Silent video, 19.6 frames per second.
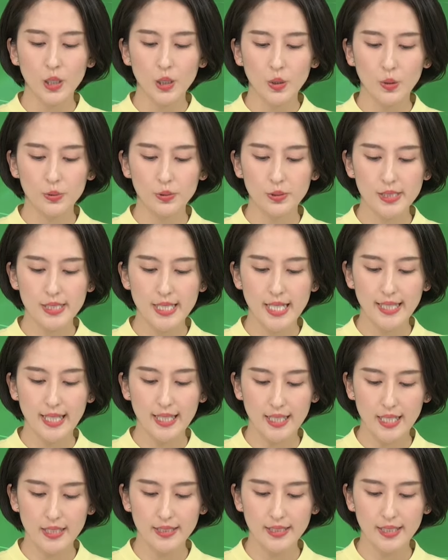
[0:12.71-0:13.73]
訪れた
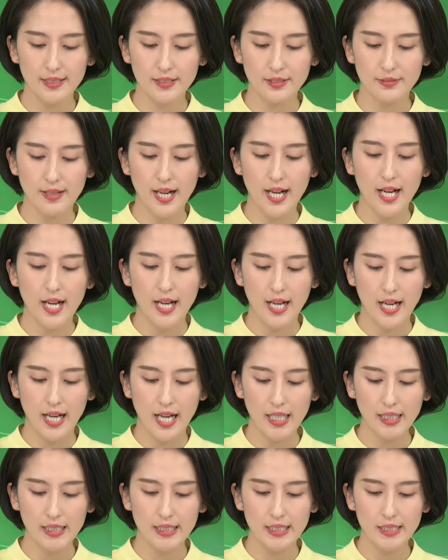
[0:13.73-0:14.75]
観客は
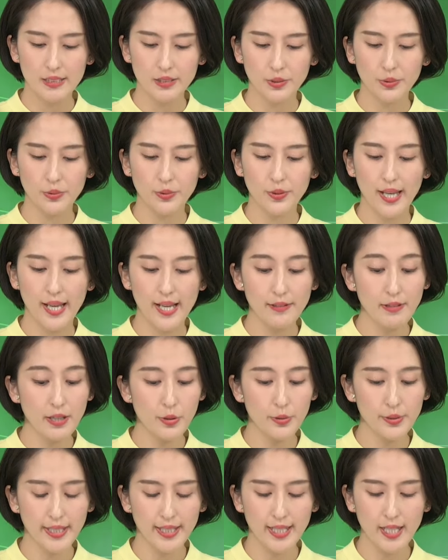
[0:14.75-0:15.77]
アーティストの平和
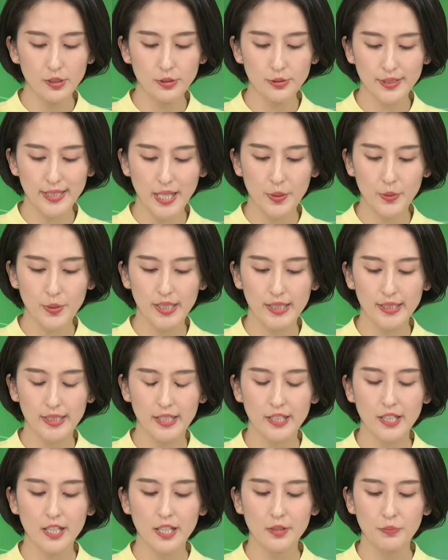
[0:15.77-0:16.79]
を願う歌声
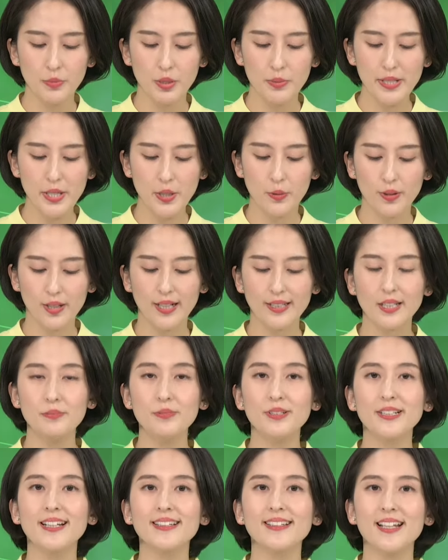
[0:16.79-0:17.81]
に耳を
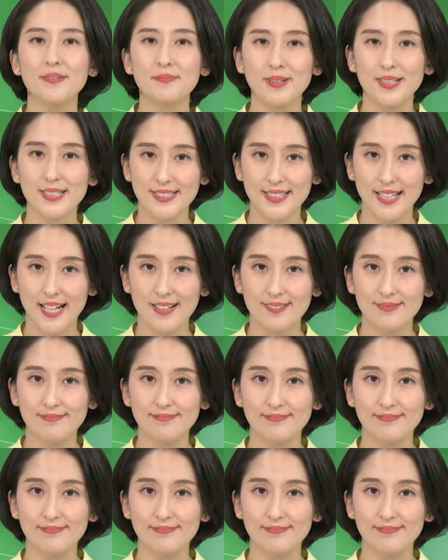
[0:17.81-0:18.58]
傾けていました。